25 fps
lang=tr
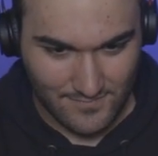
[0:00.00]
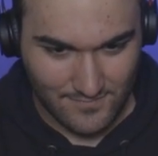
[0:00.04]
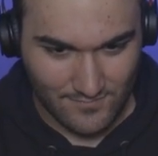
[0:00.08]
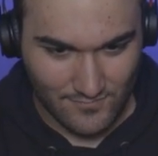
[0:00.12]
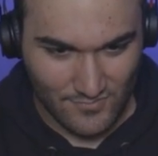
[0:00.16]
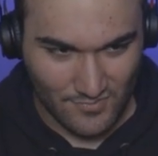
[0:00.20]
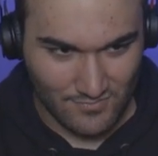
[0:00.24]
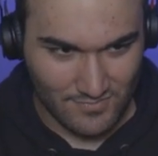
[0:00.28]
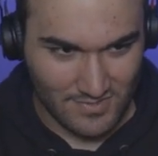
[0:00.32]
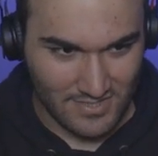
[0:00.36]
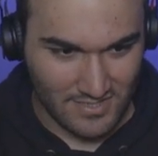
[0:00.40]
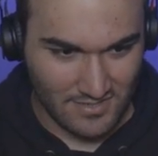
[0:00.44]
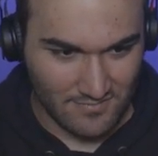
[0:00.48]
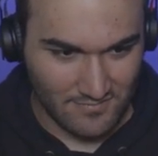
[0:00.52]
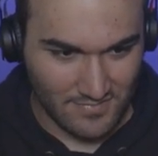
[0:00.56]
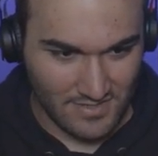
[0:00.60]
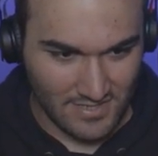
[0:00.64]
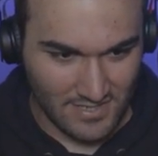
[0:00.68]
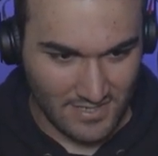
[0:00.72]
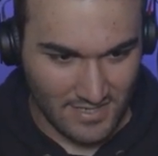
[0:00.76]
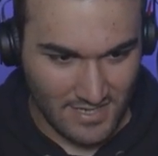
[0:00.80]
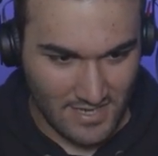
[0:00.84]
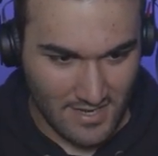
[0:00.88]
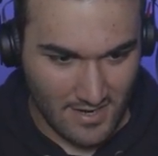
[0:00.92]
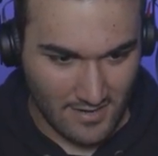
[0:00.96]
mumların
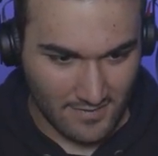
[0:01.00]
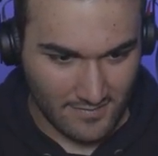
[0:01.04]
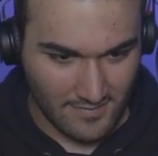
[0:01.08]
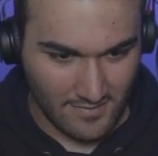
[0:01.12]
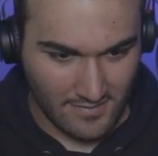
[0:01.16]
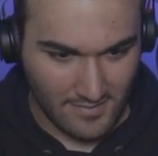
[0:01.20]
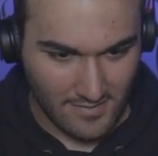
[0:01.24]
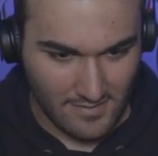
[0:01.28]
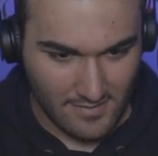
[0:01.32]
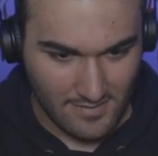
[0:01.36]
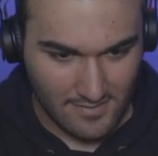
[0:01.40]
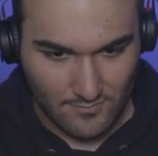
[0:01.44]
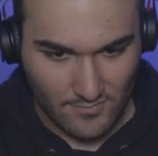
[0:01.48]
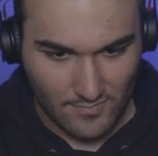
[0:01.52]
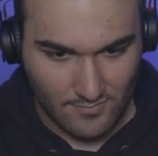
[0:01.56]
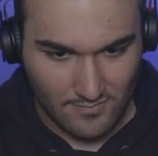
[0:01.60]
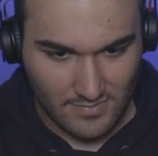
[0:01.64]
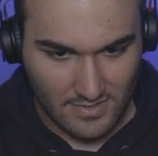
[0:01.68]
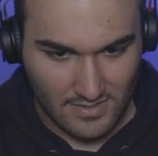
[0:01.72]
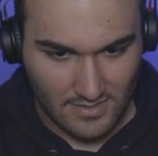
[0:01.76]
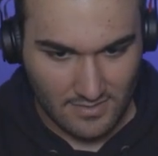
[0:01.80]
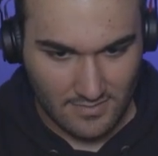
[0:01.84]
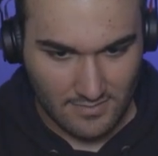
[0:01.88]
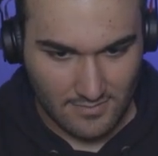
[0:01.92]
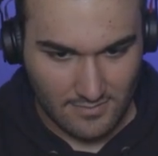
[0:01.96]
birini yaktık.
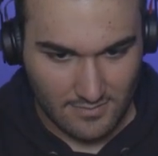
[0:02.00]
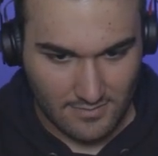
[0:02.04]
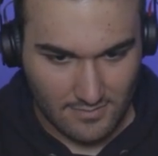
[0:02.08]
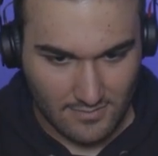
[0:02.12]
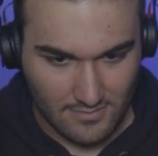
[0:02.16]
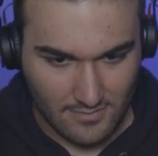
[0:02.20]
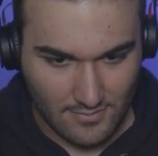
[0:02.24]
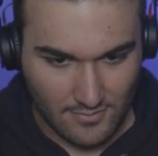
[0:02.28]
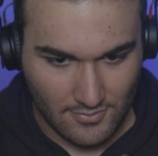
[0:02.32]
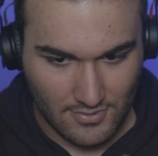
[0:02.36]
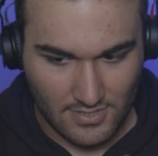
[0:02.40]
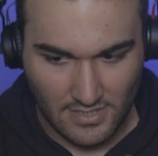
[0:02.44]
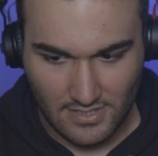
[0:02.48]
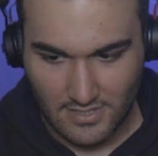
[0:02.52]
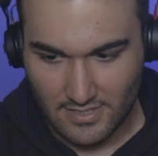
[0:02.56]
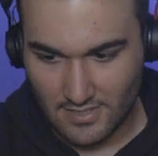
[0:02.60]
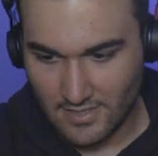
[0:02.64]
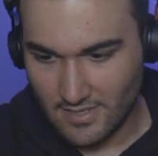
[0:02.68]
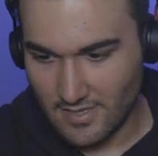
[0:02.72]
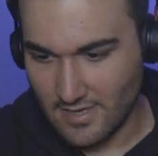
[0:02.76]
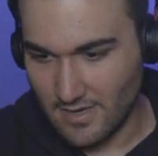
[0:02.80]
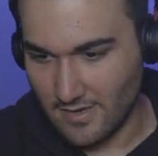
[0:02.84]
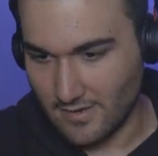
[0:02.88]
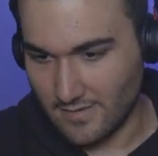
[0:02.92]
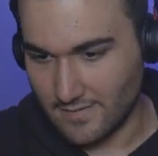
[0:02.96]
Mumların
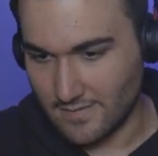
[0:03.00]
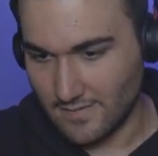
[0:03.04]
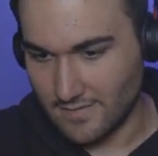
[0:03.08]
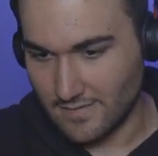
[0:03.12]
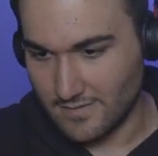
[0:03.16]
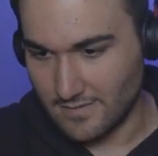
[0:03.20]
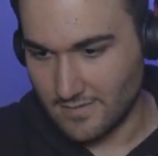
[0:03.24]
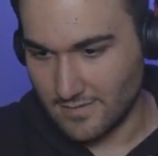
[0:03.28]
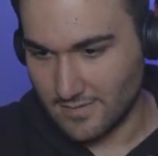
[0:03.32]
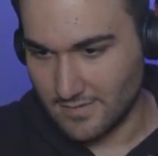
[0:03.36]
ötekini yaktık.